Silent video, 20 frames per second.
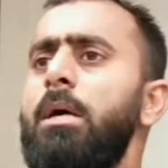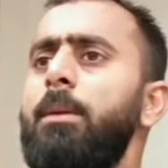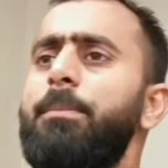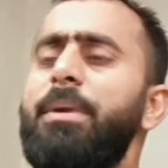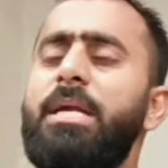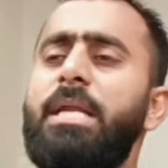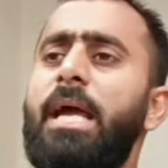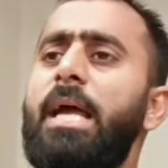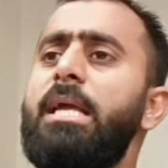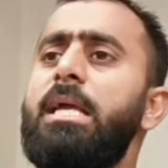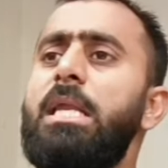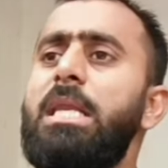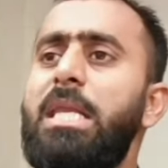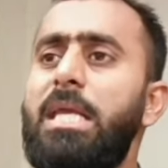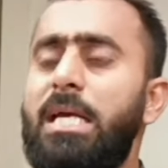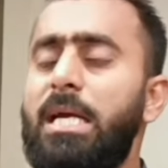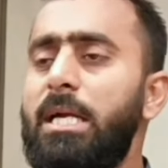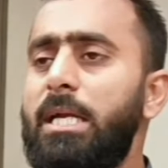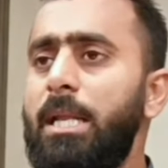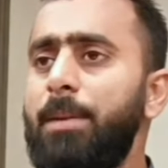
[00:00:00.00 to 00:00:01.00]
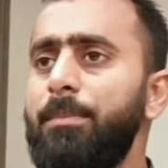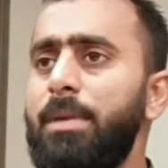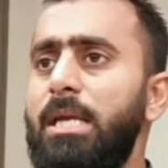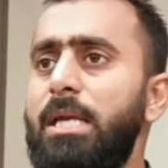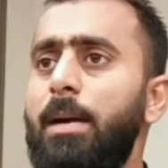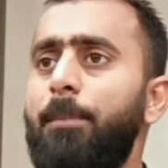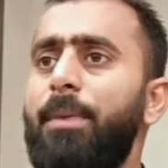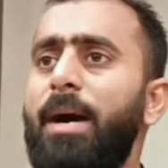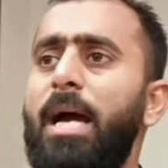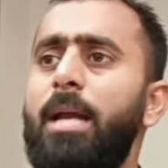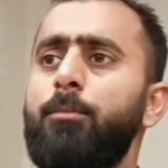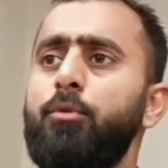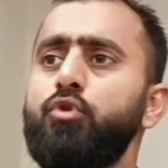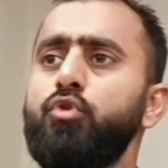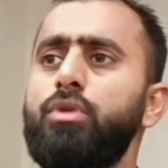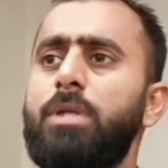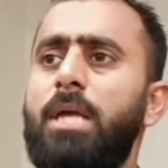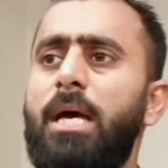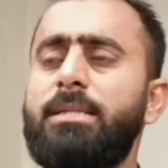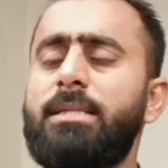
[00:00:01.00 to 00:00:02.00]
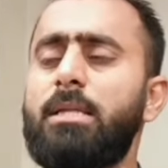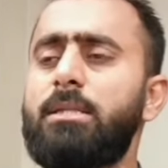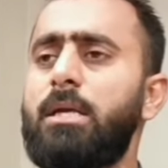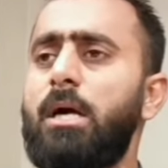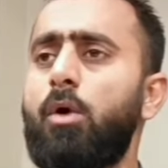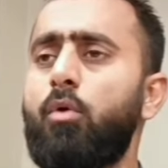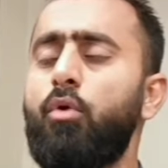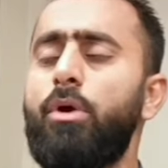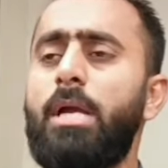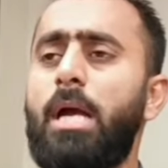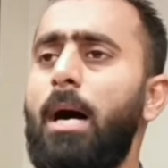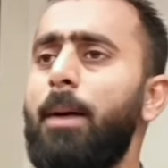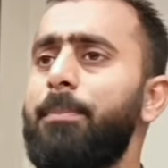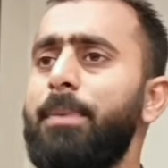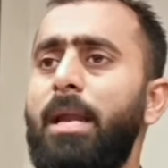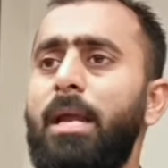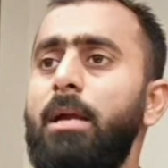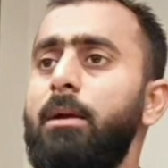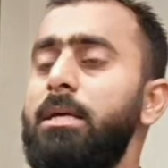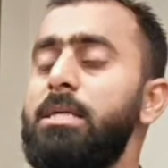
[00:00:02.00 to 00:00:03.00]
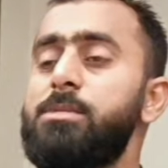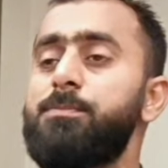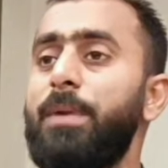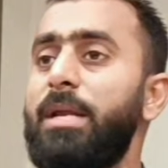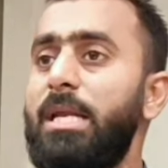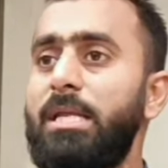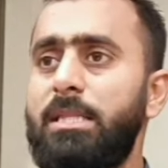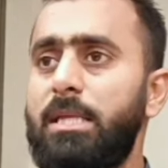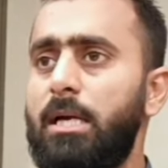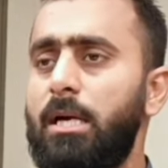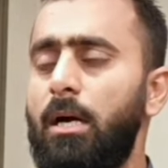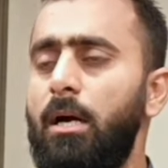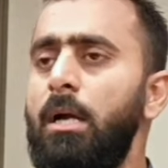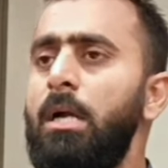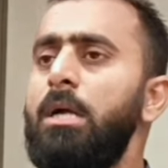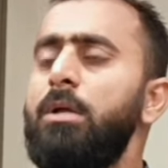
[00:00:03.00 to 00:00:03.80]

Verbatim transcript: पीटीआई की लीगल टीम की या बाहर मौजूद क्यादत का कोई आपने इस पर नहीं देखा